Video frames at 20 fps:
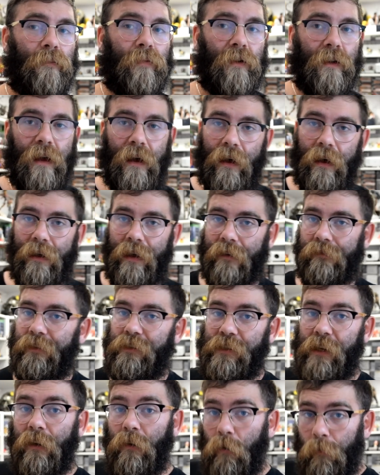bo ja jak
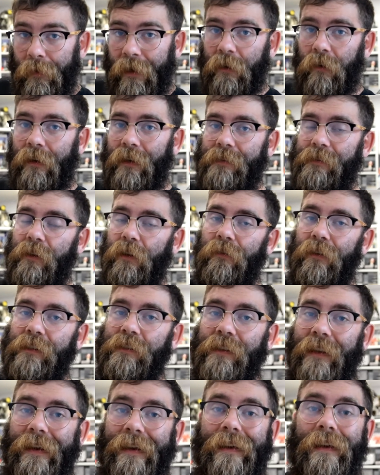wiecie lubię
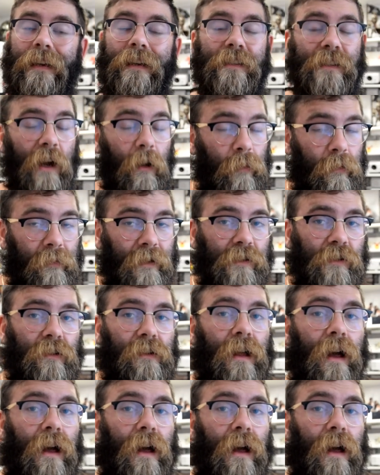kolekcjonować gry i chciałbym mieć to